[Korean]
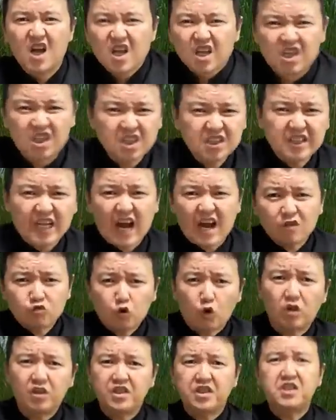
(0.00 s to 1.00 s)
그
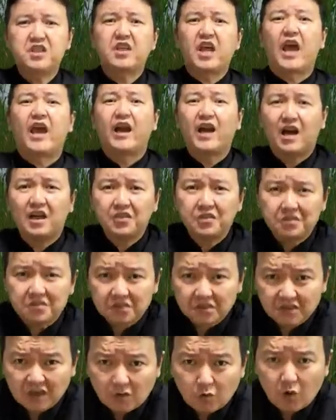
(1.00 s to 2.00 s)
짱조린이
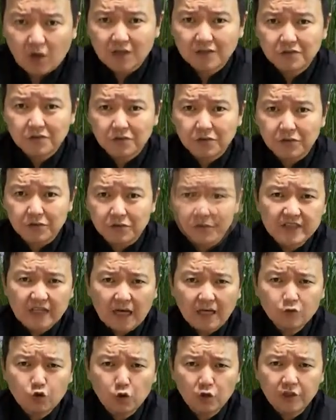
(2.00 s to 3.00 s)
대가리였었다고 하는데
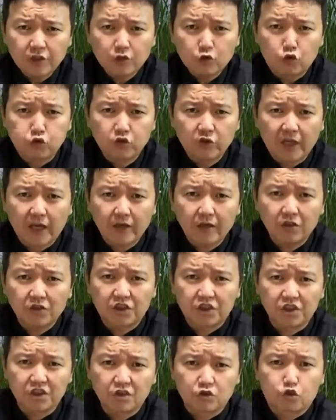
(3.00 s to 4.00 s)
짱조린이 군대
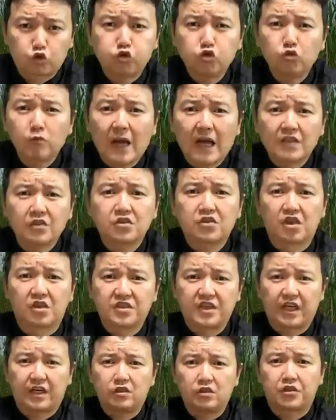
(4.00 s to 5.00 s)
역시 수많은
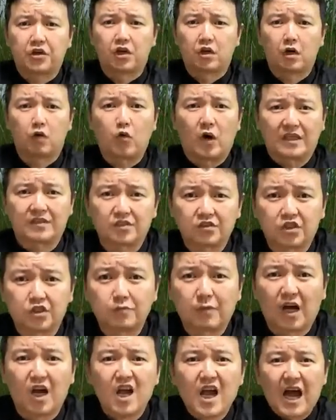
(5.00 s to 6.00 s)
전쟁을
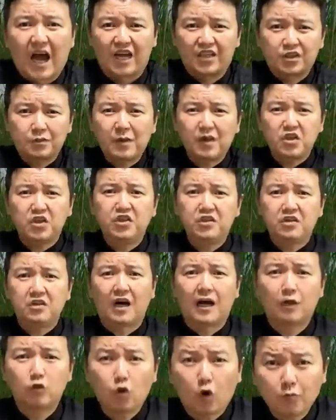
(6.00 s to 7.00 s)
겪어왔었지만 하지만
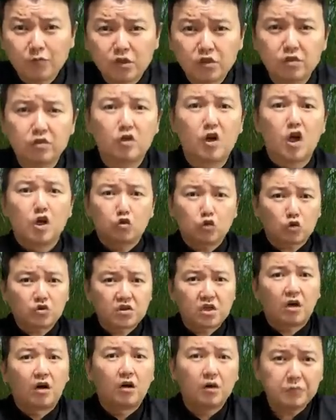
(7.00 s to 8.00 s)
이러한 놈들은 또
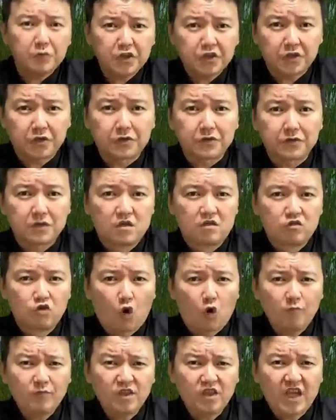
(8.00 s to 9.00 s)
처음인데
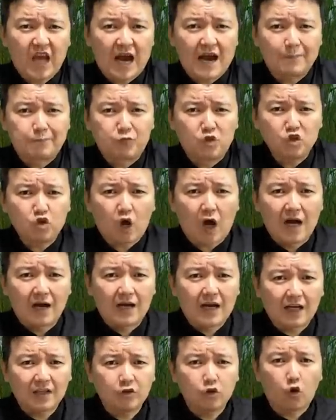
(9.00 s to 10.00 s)
그놈들이 앞뒤도 안
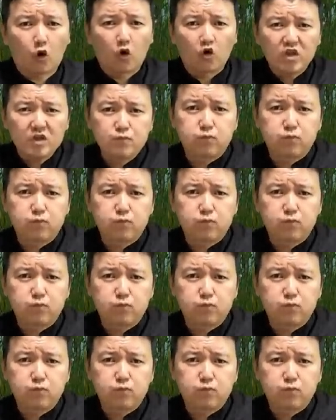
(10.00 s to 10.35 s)
가리고 이